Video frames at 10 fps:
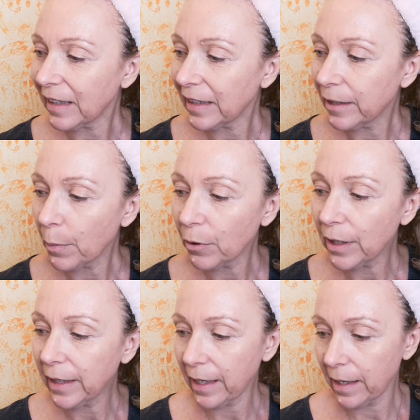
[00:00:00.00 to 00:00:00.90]

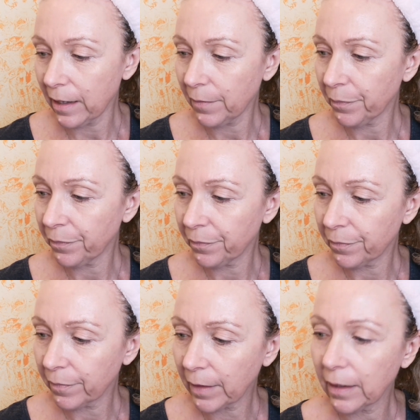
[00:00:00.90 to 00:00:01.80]
dopodiché mh,
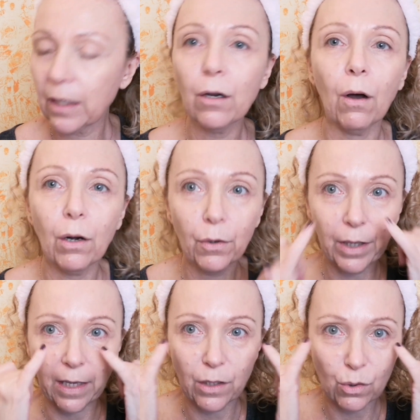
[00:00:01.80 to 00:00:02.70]
mm, io ho le
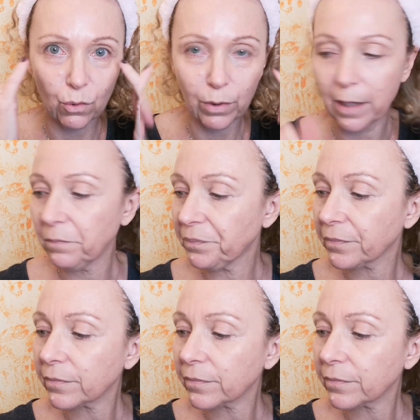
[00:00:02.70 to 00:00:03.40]
occhiaie scure